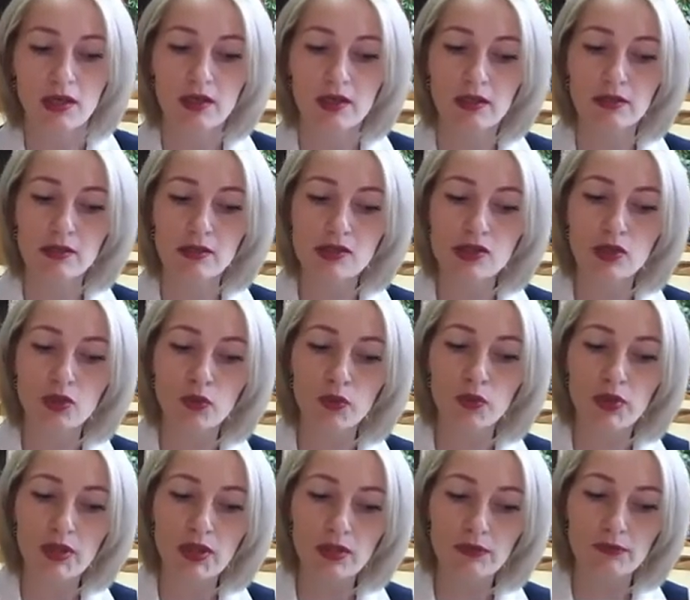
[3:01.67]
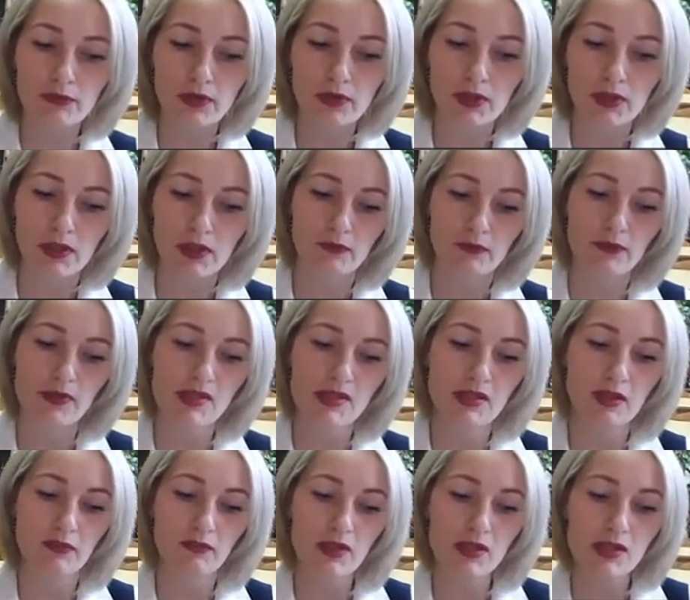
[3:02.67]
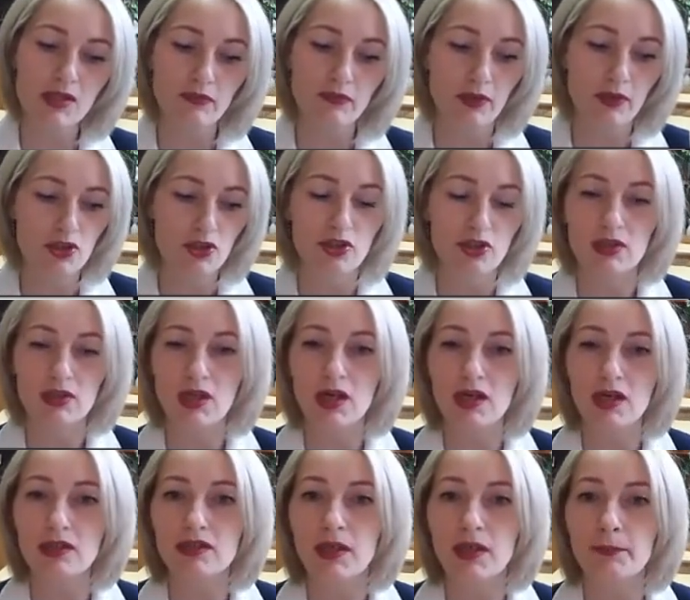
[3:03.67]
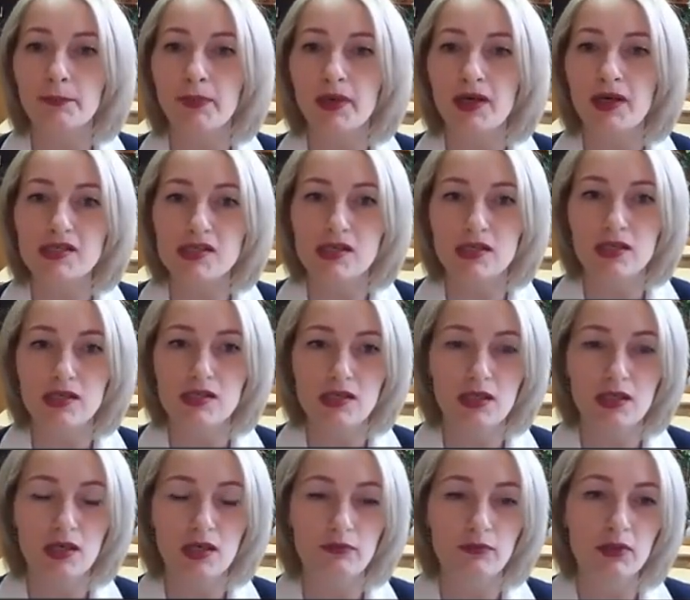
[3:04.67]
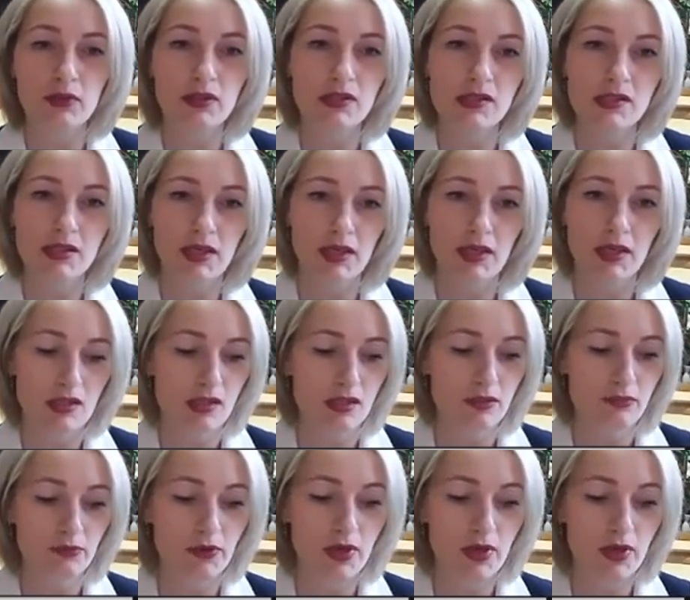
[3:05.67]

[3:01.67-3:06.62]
реконструированная в основных своих чертах на базе языковых средств.